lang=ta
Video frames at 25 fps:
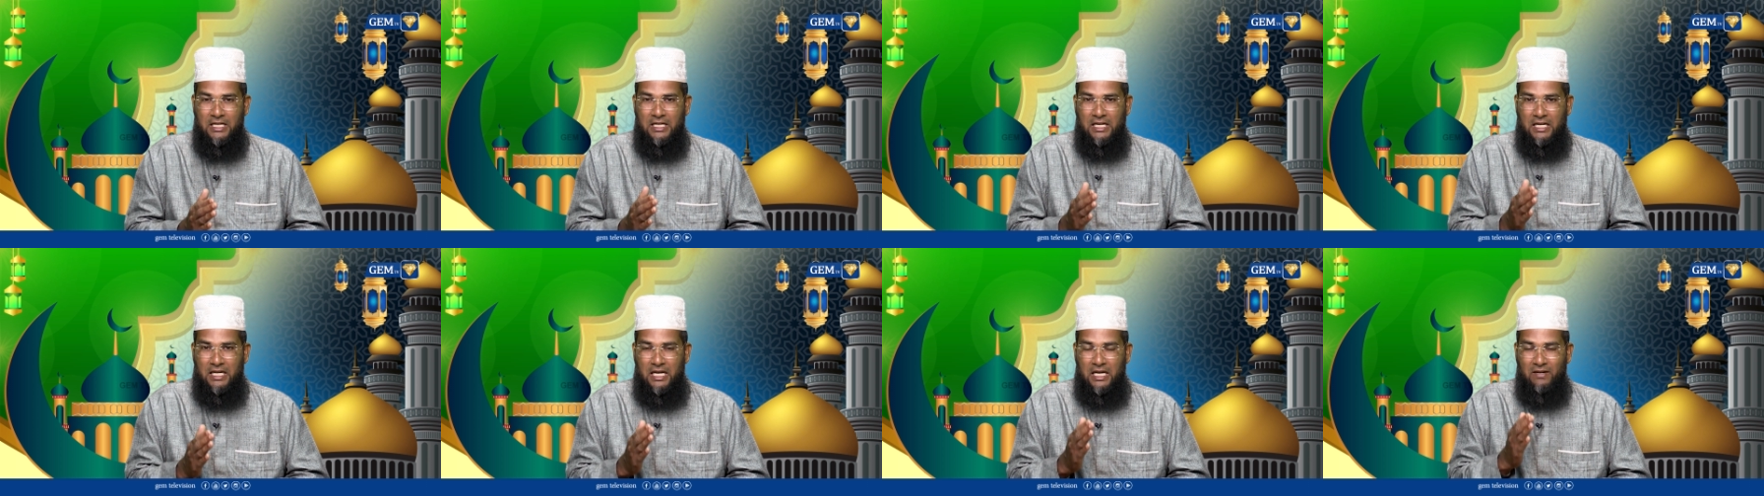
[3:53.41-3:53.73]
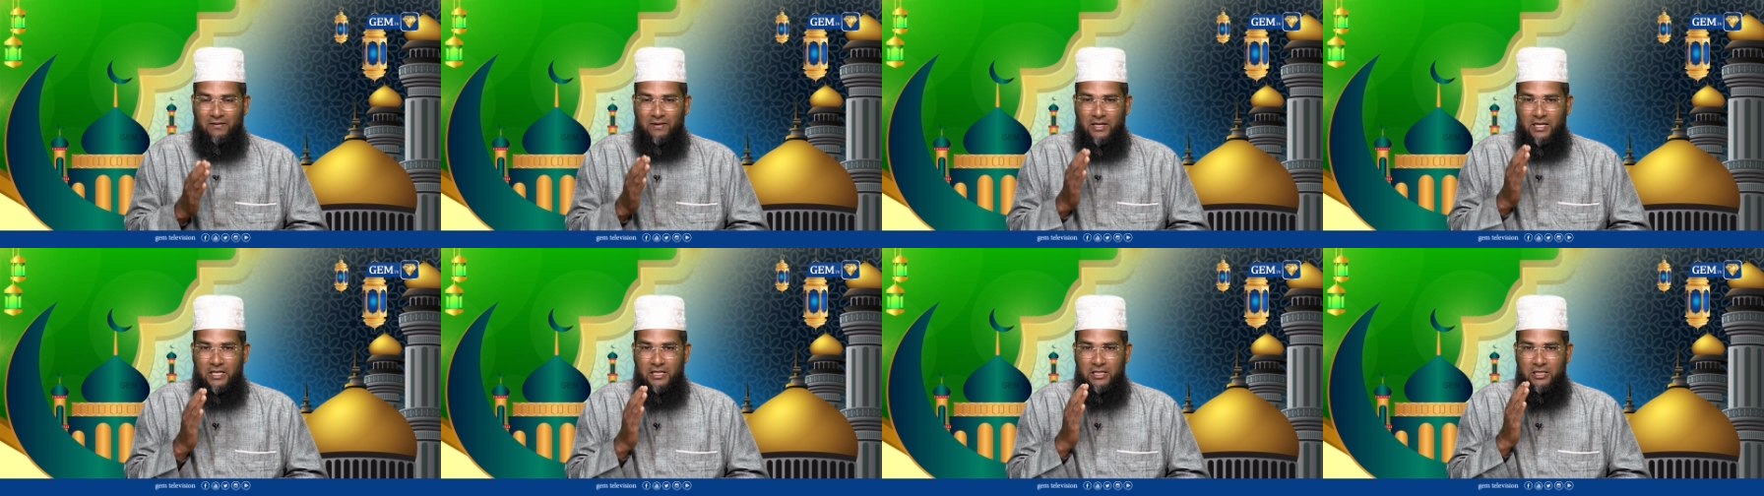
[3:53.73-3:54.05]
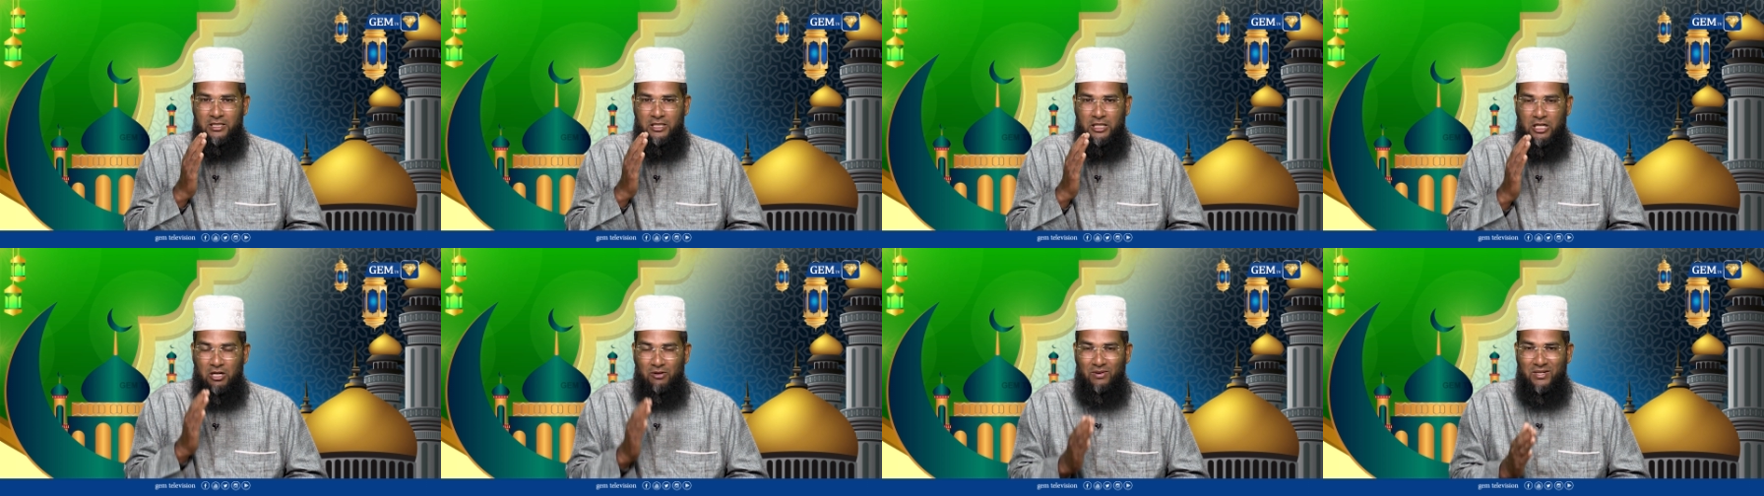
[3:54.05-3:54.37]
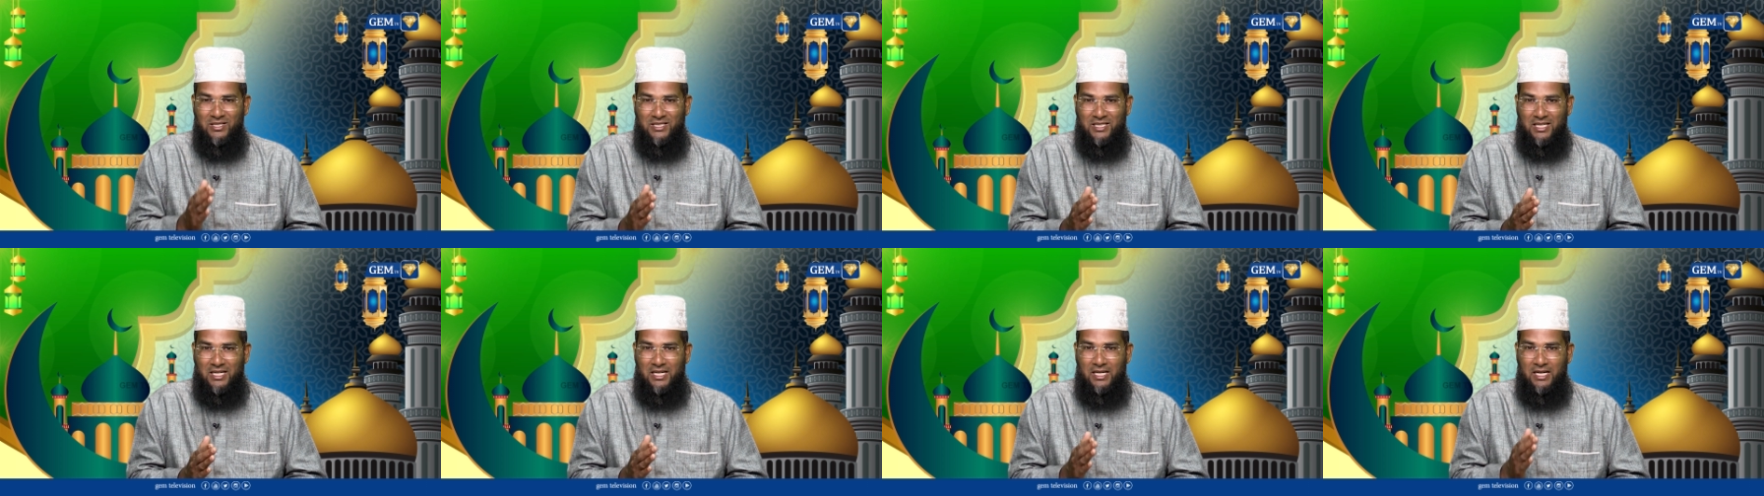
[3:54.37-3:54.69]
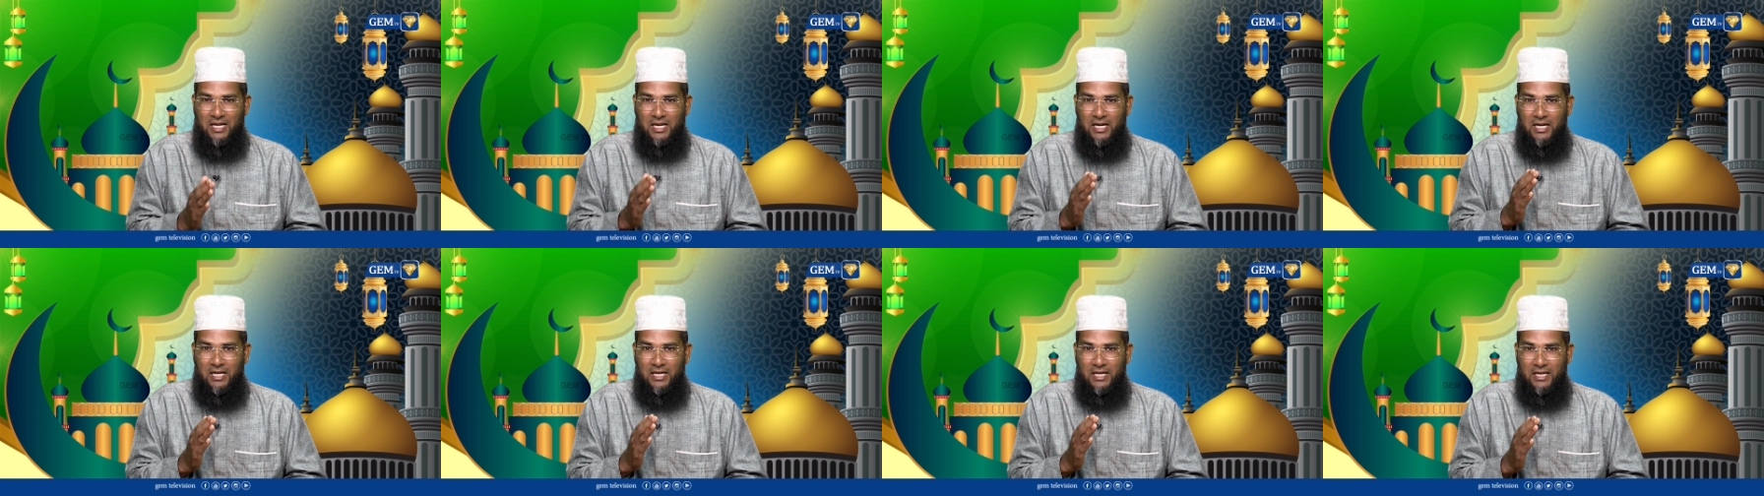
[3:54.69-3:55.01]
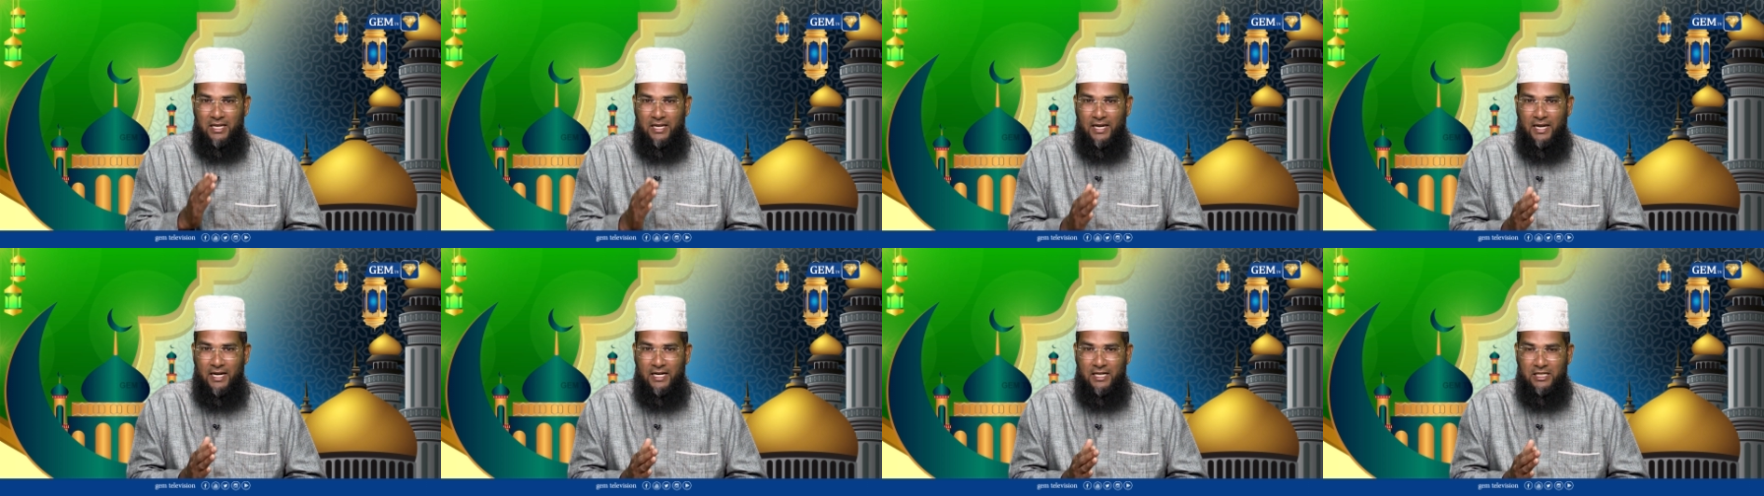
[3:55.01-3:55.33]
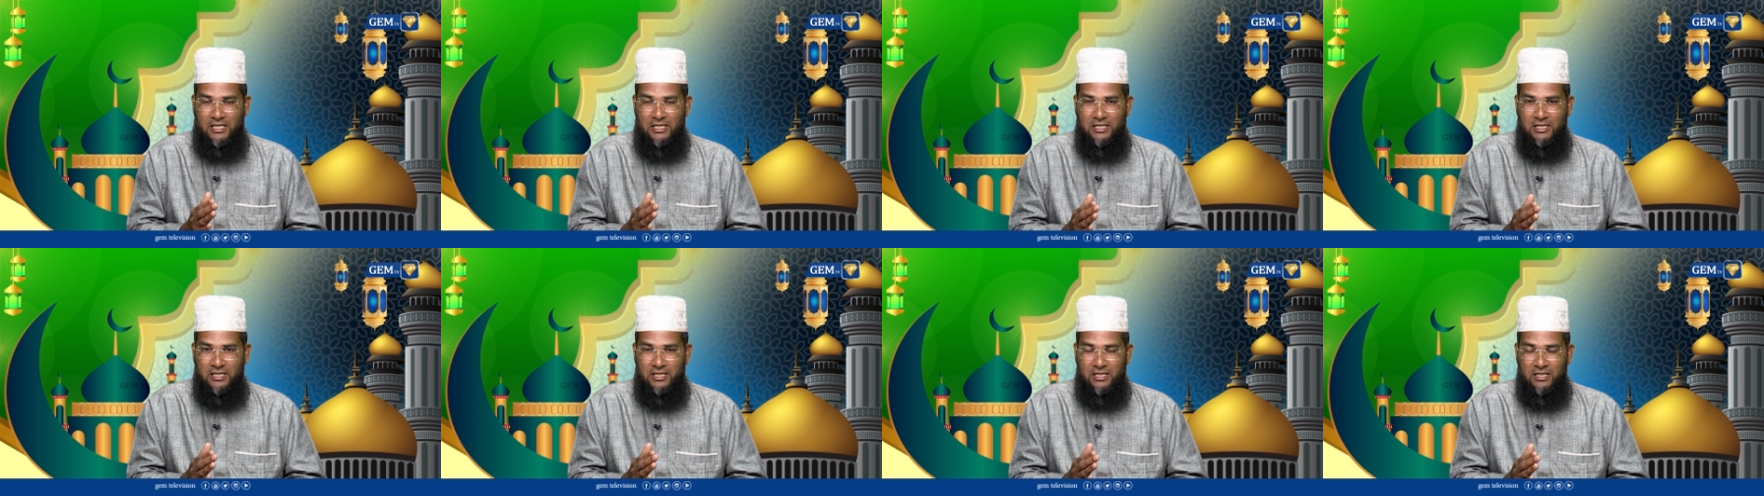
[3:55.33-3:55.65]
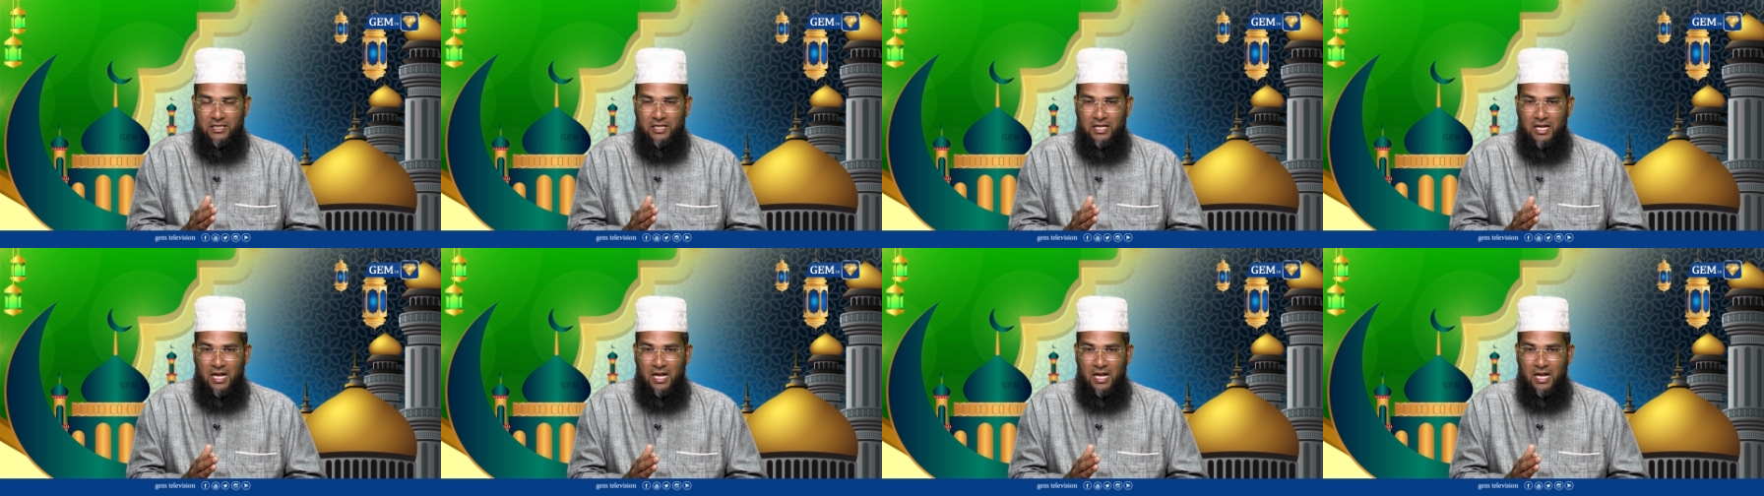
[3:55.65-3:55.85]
இறைவனின் திருவசனங்களை கேட்டு